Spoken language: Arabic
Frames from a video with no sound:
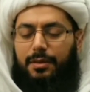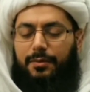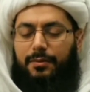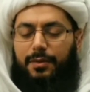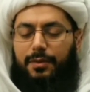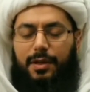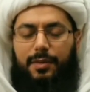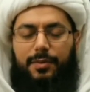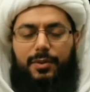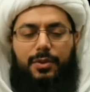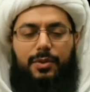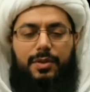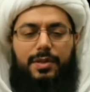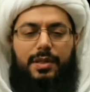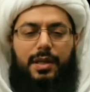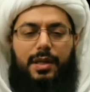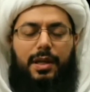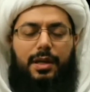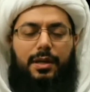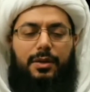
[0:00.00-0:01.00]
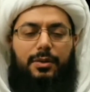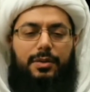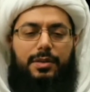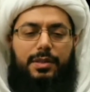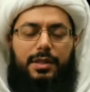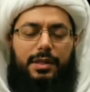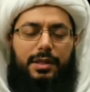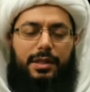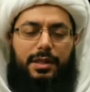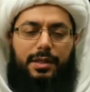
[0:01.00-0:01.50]
فأنا بكل صراحة
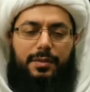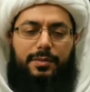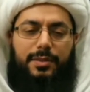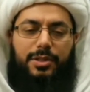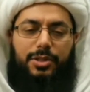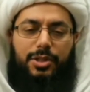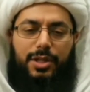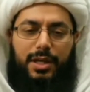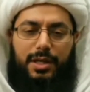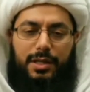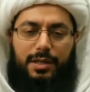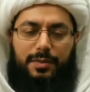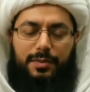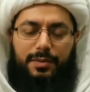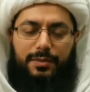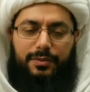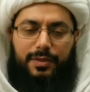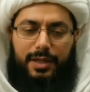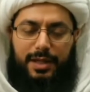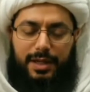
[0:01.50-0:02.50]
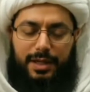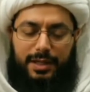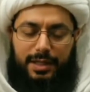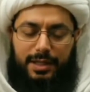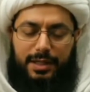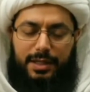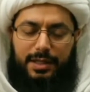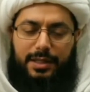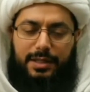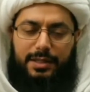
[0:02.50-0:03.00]
قلت يعني أنا من جانبي في
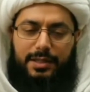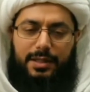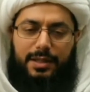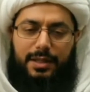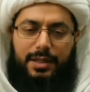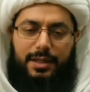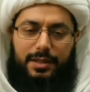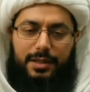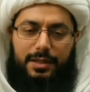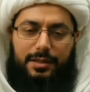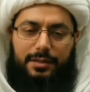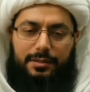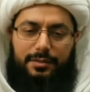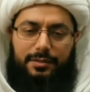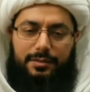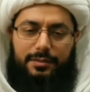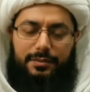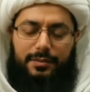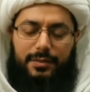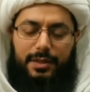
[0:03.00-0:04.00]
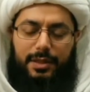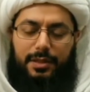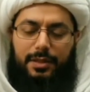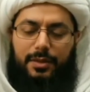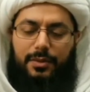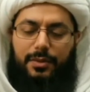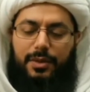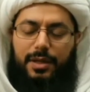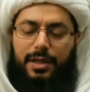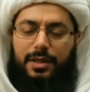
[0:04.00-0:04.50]
عقيدتي أنا
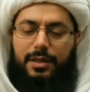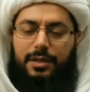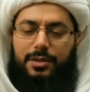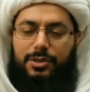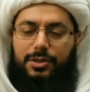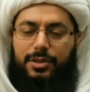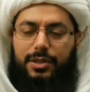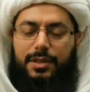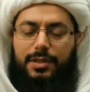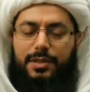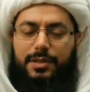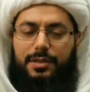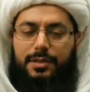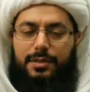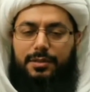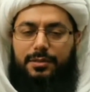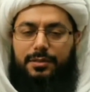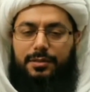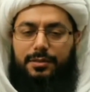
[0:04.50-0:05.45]
أنه هذا الشخص